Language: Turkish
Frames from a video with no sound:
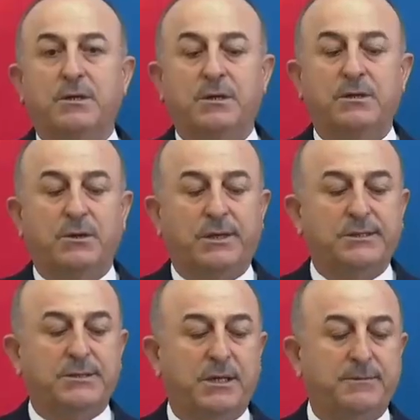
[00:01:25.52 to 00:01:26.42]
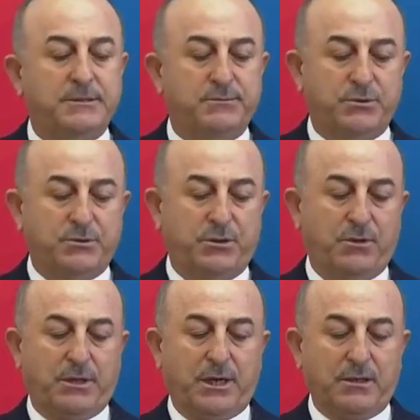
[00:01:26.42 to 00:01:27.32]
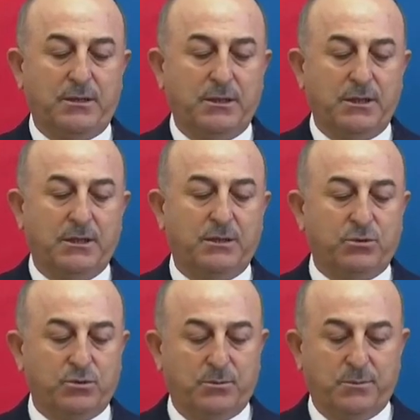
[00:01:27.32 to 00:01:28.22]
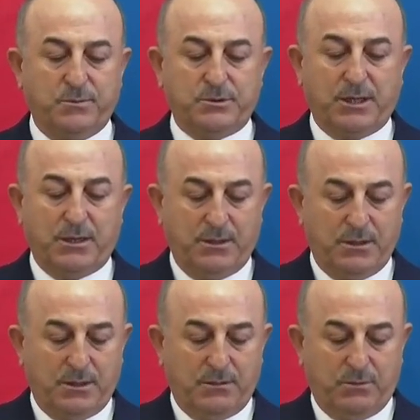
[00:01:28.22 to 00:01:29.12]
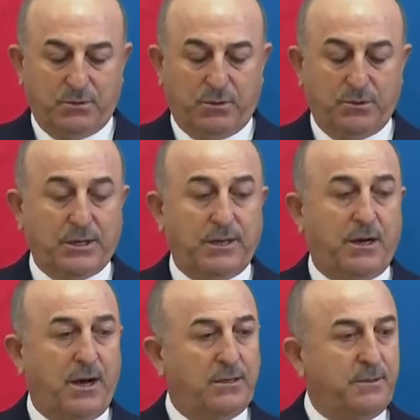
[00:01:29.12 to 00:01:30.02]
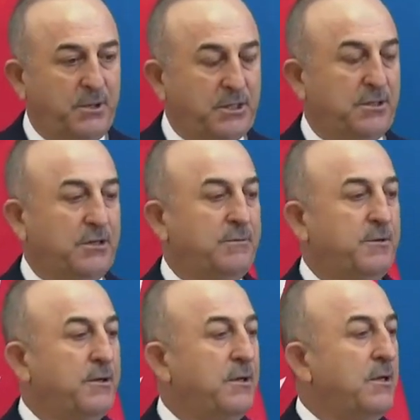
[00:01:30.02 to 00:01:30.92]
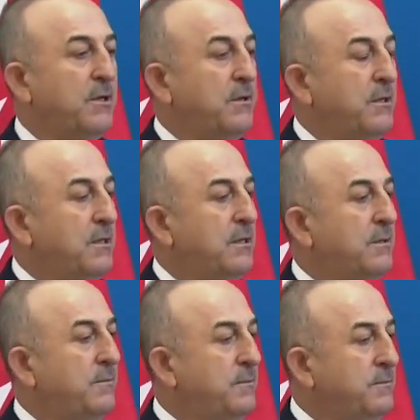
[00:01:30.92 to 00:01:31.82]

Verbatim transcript: Ee, dolayısıyla bizim Türkiye olarak e, tutumumuz da bu konuda aynı Peter gibi e,